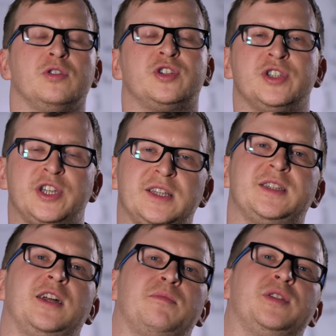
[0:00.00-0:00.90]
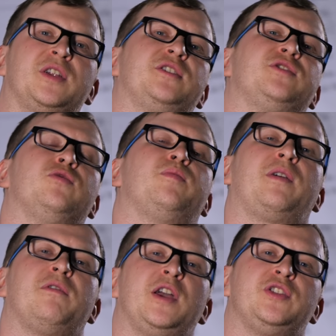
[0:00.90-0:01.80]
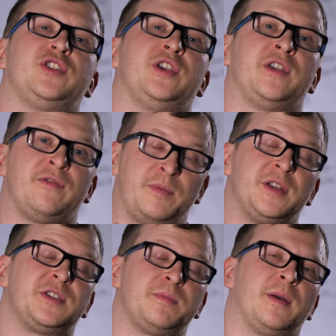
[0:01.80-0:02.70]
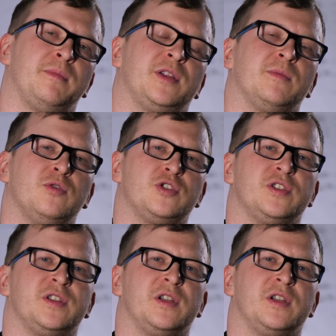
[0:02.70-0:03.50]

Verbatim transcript: Очень часто арбитраж продажный управляющий, и в принципе об этом можно